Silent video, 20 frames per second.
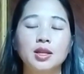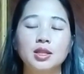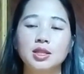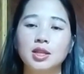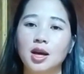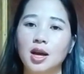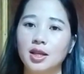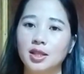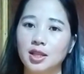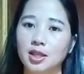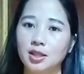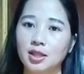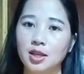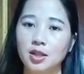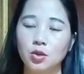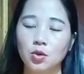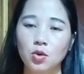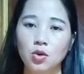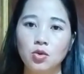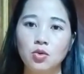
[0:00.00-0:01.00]
giờ hai tiết
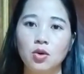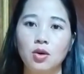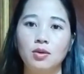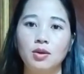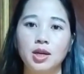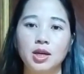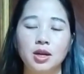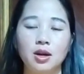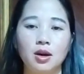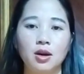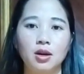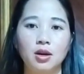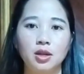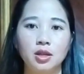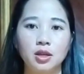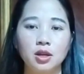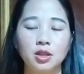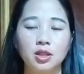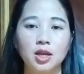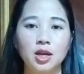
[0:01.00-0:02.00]
tết tốt luôn lì nó là
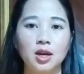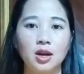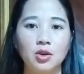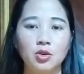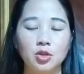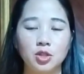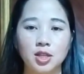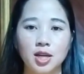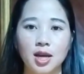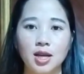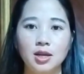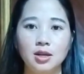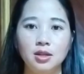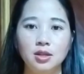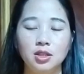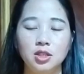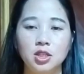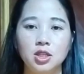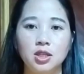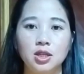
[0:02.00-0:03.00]
do tên lẩu sai
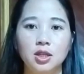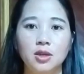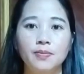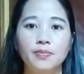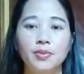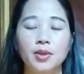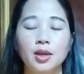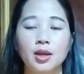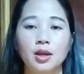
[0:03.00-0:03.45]
nữ chỉ